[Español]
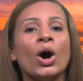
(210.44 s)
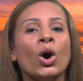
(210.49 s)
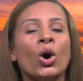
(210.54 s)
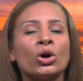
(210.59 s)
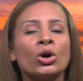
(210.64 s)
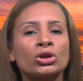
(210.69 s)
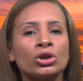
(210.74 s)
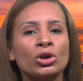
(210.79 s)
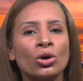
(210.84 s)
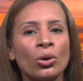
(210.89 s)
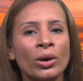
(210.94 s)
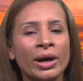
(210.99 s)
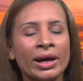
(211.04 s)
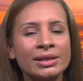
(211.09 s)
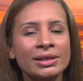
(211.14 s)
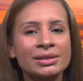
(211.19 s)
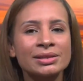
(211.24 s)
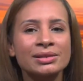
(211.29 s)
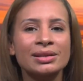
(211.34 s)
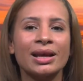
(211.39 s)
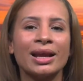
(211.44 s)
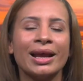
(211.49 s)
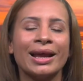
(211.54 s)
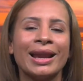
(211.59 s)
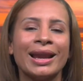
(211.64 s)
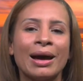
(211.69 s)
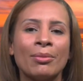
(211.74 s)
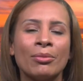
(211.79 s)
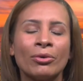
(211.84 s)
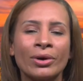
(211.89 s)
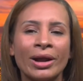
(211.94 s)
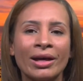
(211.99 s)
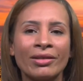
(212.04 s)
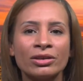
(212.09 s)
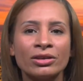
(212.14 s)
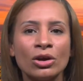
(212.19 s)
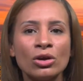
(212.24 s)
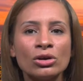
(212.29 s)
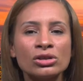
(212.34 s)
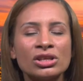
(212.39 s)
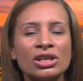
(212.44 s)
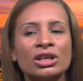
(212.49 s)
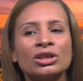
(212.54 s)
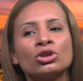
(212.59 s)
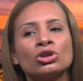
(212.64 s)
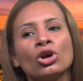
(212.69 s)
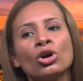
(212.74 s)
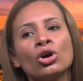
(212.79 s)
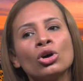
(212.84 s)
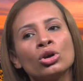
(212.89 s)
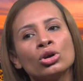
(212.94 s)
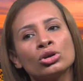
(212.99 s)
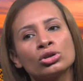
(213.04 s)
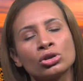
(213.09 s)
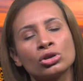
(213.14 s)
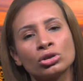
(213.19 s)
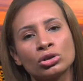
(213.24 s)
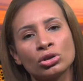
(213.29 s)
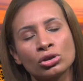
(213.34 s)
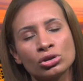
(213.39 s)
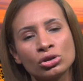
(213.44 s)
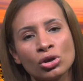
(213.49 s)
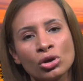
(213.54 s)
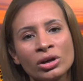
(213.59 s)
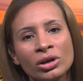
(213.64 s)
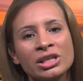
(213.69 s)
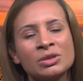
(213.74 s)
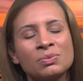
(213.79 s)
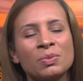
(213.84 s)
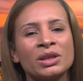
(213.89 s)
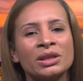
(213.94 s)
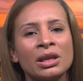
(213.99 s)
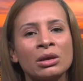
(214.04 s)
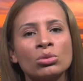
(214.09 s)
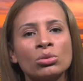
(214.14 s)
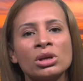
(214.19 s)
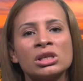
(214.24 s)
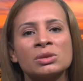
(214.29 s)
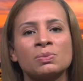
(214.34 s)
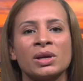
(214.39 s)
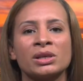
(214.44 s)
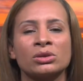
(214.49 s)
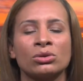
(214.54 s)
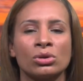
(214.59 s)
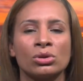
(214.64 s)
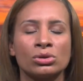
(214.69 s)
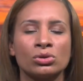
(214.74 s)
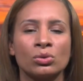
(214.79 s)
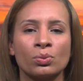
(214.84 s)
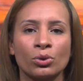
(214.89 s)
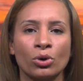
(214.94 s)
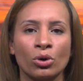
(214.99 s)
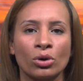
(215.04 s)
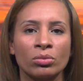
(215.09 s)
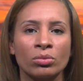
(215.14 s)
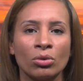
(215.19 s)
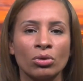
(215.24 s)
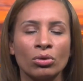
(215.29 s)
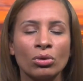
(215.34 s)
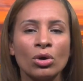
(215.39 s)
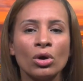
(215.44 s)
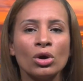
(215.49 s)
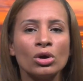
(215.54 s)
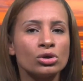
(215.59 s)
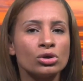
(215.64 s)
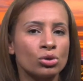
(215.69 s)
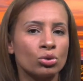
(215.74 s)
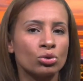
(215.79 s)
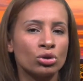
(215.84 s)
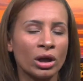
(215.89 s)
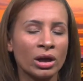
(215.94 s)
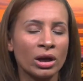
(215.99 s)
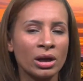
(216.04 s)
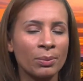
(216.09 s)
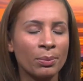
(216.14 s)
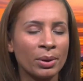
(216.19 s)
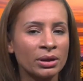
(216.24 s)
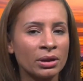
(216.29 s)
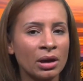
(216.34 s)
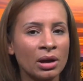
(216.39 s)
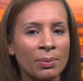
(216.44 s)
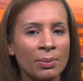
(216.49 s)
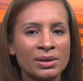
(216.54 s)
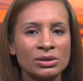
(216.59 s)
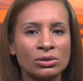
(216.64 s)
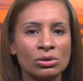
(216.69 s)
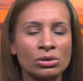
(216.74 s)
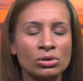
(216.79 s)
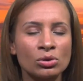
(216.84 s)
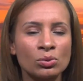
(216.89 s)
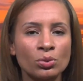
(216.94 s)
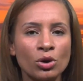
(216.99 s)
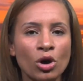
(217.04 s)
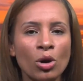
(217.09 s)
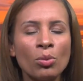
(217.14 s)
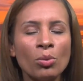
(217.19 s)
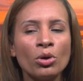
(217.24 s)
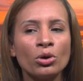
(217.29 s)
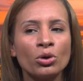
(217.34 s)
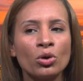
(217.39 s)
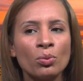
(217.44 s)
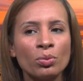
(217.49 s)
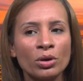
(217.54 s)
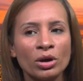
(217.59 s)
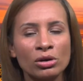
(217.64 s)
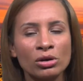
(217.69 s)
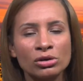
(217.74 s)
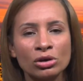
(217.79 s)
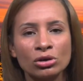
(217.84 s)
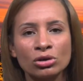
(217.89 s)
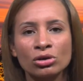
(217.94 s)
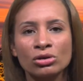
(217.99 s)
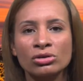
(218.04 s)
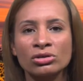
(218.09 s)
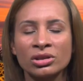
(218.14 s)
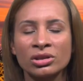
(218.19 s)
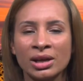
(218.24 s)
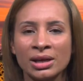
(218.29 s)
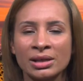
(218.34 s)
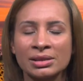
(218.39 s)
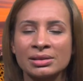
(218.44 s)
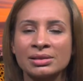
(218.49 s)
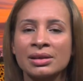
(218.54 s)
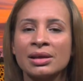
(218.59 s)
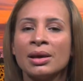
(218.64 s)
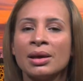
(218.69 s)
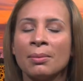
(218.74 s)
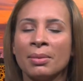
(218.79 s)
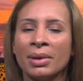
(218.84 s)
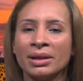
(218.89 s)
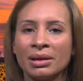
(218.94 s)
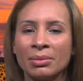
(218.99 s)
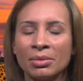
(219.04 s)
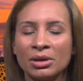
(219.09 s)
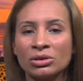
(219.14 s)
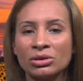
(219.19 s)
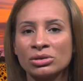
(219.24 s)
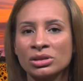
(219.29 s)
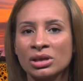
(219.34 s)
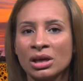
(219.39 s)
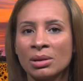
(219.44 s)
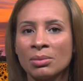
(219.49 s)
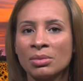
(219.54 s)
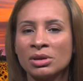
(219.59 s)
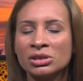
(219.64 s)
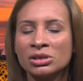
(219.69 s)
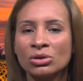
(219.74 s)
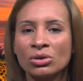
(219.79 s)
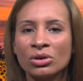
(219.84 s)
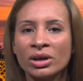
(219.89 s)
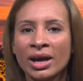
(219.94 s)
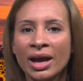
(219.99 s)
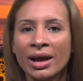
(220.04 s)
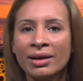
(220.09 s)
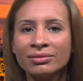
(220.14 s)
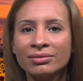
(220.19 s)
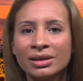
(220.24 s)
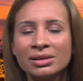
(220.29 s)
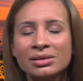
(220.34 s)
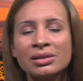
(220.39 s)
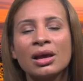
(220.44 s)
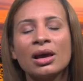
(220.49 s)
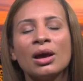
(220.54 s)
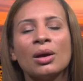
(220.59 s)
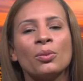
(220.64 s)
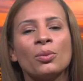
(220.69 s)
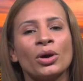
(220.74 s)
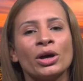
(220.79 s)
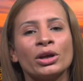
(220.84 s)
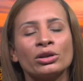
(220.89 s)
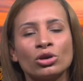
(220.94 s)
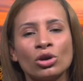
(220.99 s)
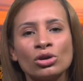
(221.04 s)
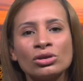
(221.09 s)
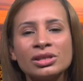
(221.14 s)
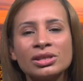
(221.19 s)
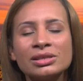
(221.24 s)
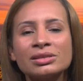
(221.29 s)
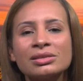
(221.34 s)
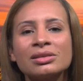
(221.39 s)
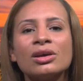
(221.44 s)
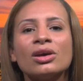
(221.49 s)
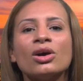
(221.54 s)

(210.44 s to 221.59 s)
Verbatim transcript: otro es el amor a Dios y todos los otros son respetando el espacio de su prójimo. Si usted respeta el espacio de su prójimo y cumple los otros tres mandamientos que le mencioné antes, pues entonces